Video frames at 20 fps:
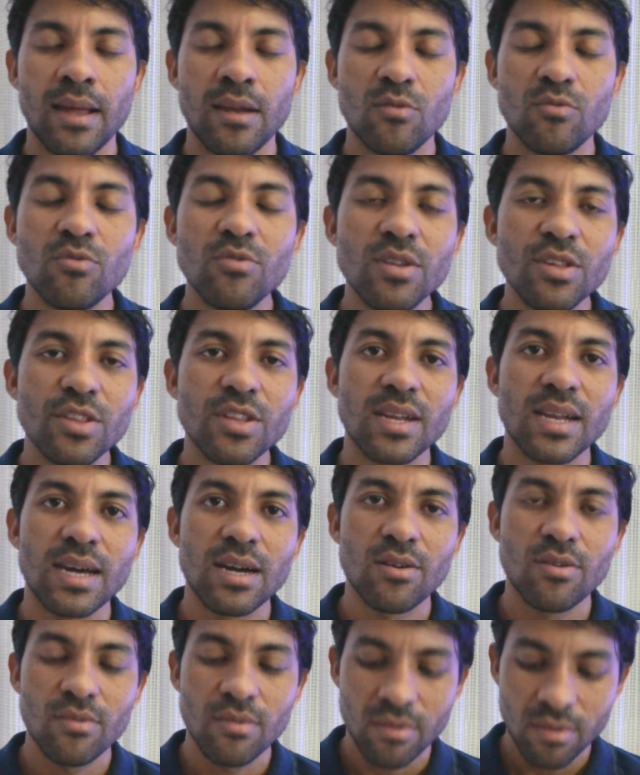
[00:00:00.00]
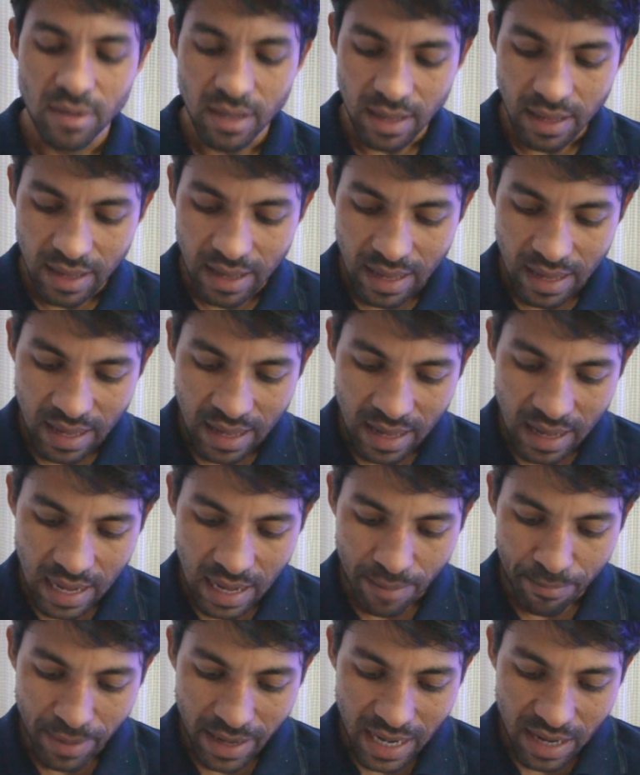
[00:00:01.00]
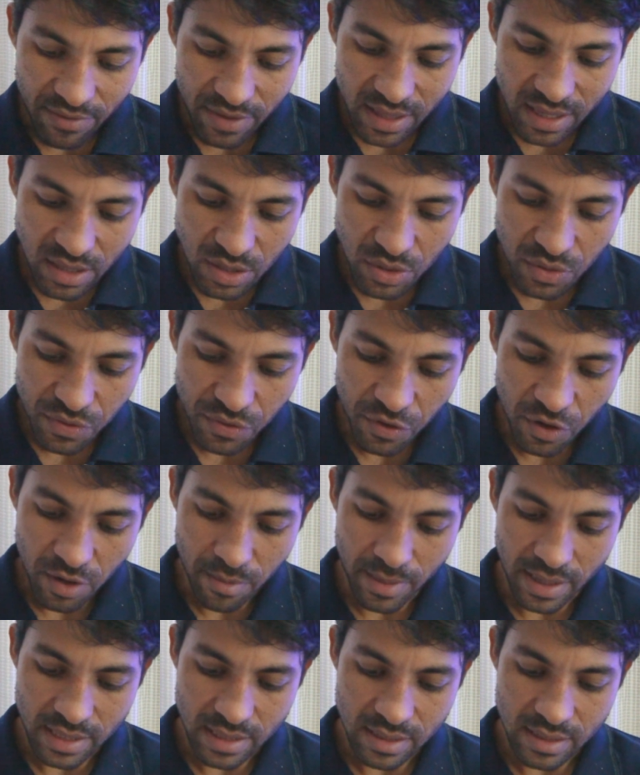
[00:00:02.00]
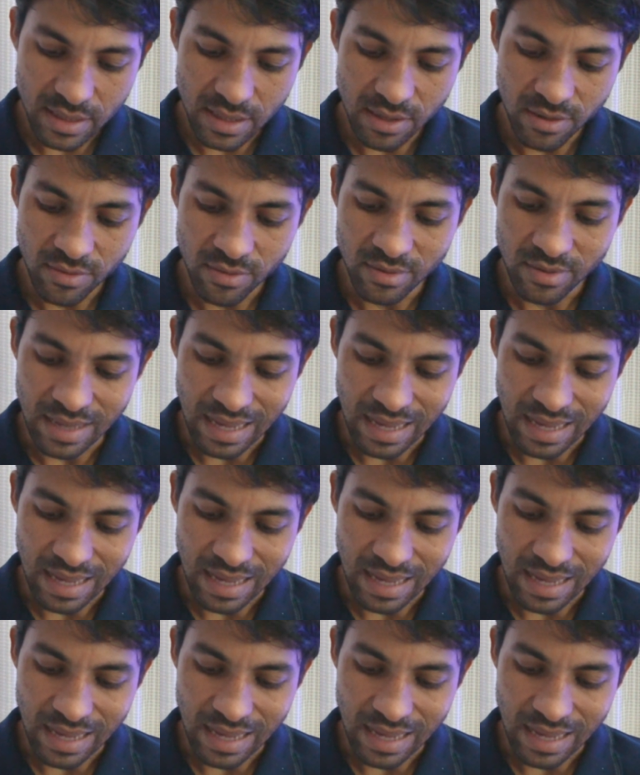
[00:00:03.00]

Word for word: No original, é, a palavra transformação,